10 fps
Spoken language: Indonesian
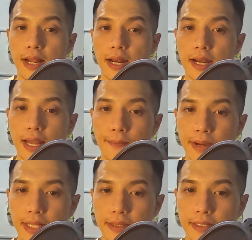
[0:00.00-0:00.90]

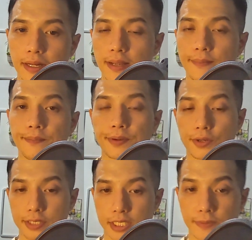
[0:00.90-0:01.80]
lambat dalam
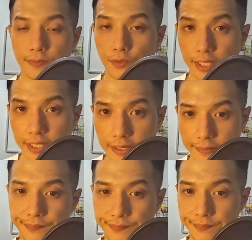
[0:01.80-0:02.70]
proses pemulihan.
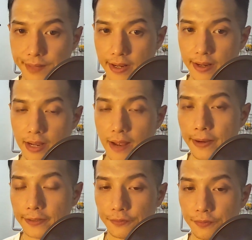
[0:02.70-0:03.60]
Nah, apa
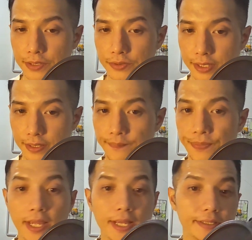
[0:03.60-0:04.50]
itu maksudnya?
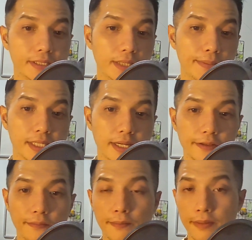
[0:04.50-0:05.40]
Jadi BCA itu
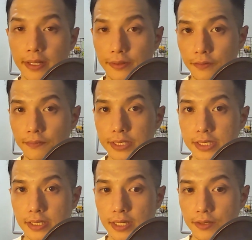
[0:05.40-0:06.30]
membantu
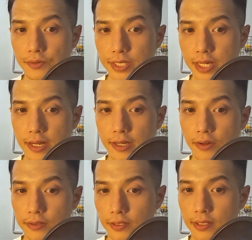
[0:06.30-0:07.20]
mencegah kerusakan
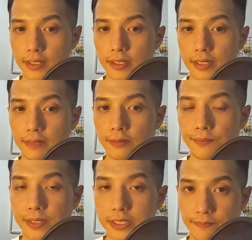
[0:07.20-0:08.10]
otot dan
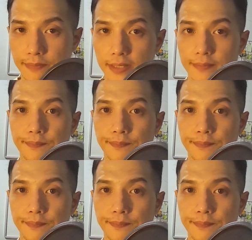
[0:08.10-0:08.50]
mempercepat